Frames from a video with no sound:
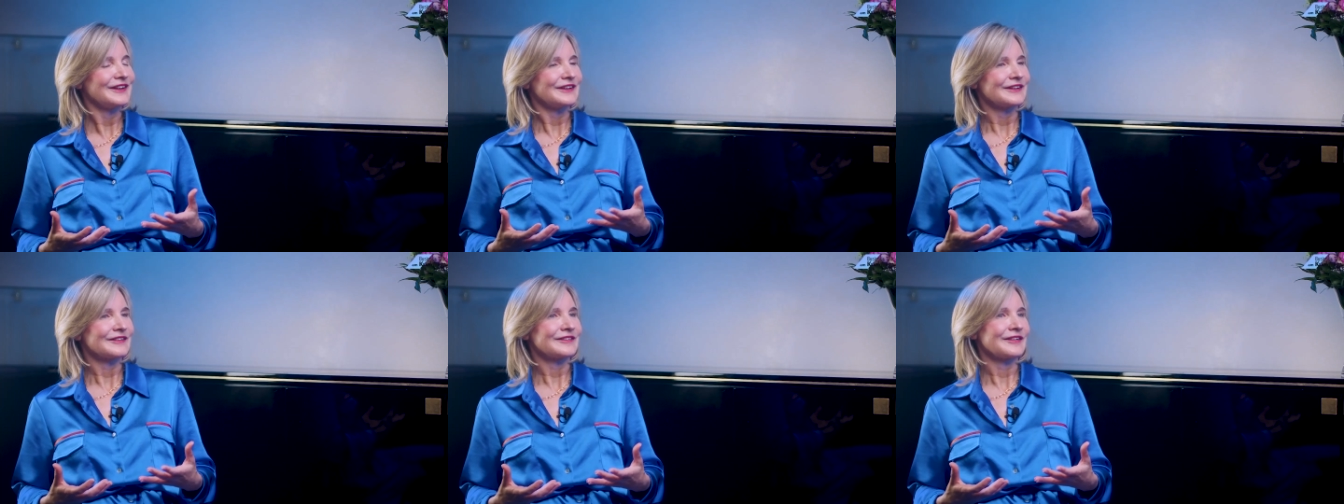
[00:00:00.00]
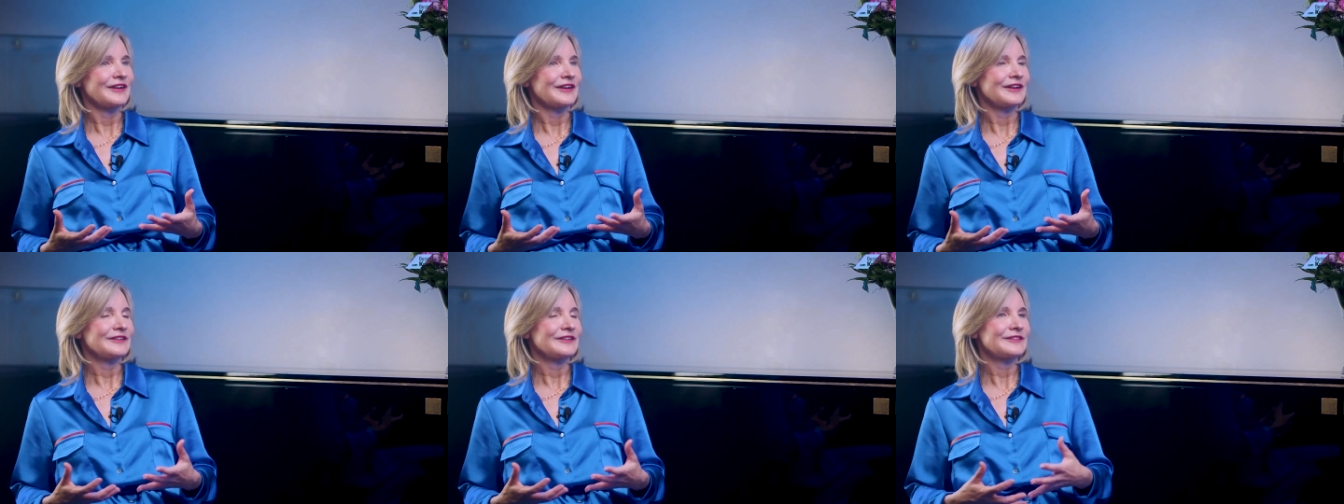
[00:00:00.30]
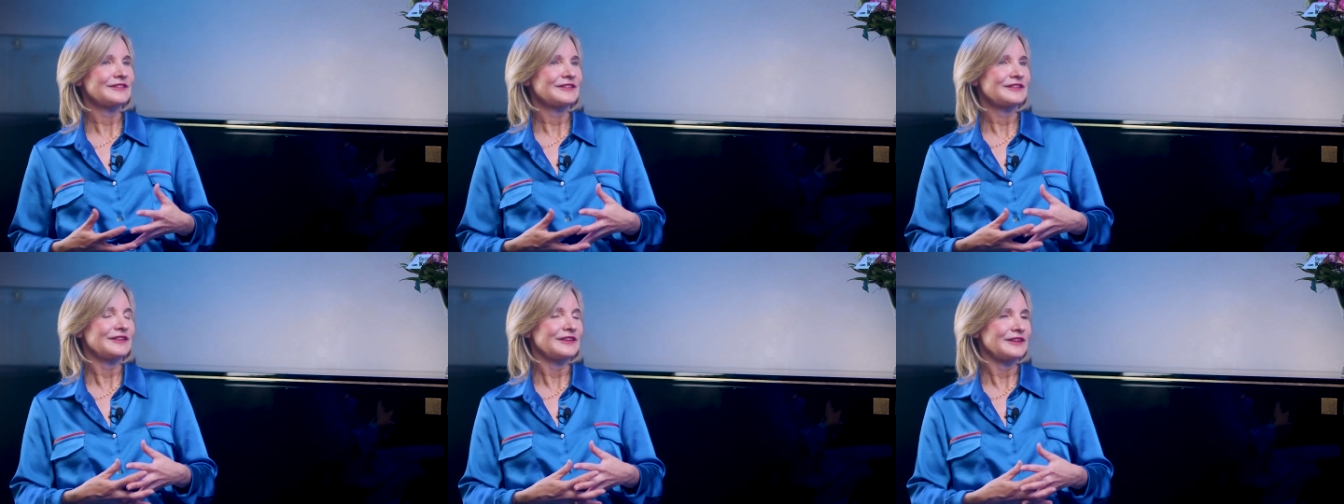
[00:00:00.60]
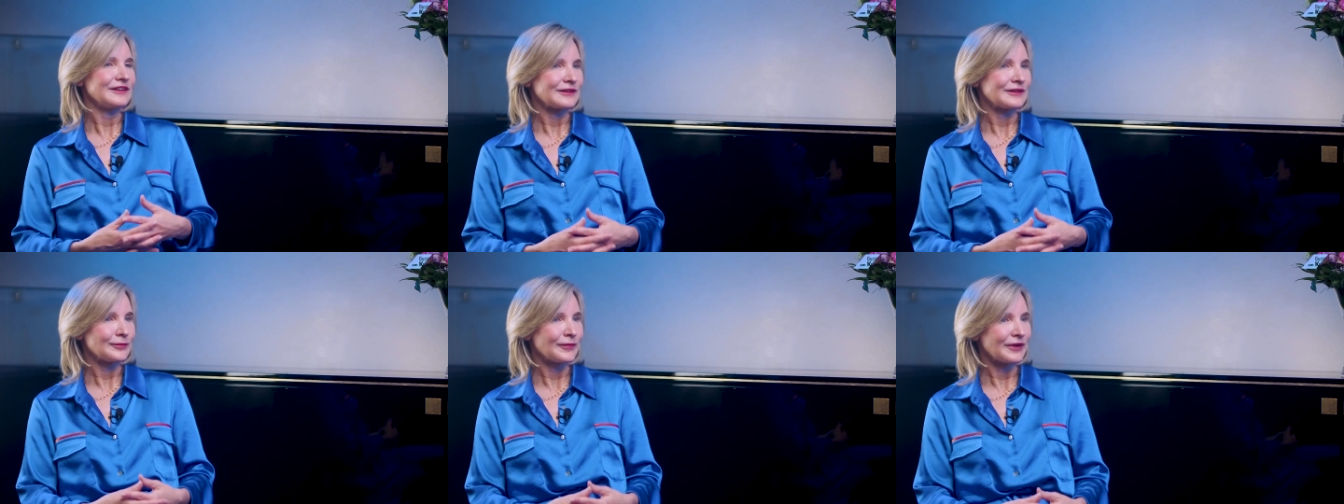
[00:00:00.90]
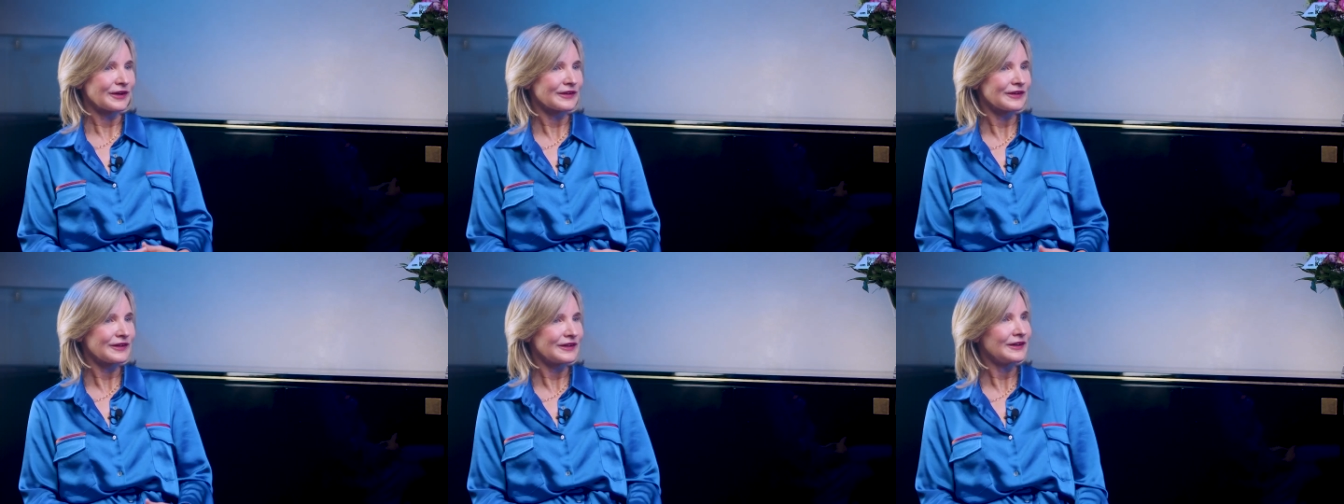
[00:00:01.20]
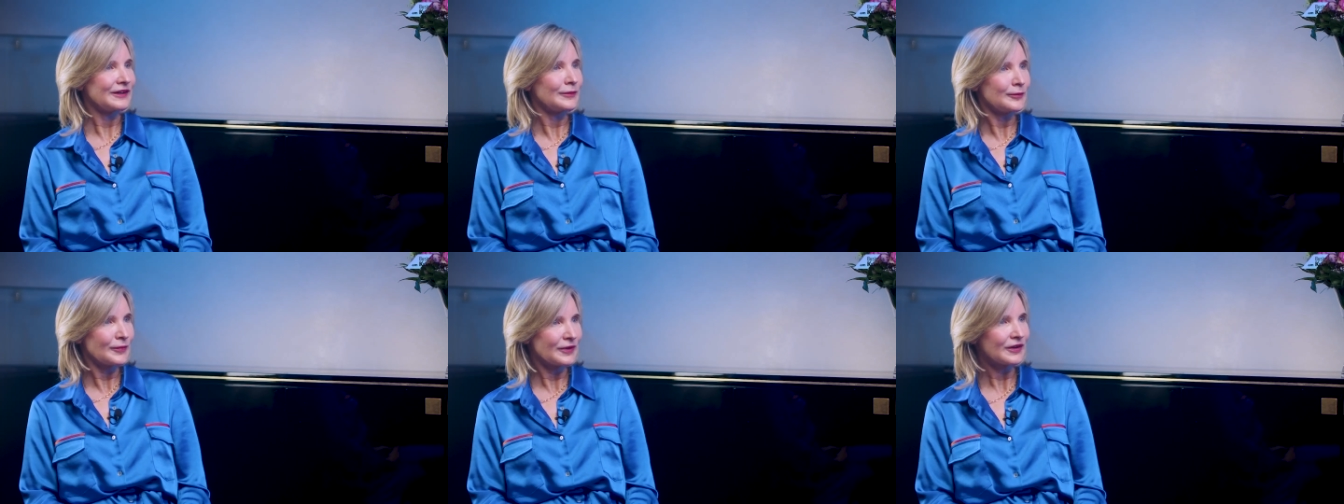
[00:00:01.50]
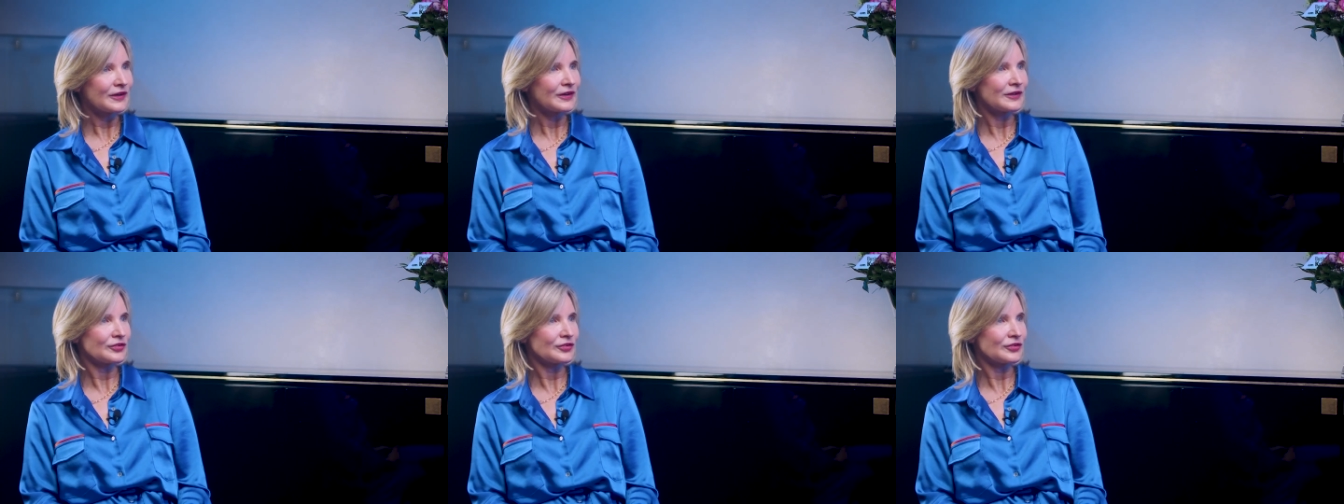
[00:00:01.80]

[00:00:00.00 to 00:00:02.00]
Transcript: Das heißt, ich mache immer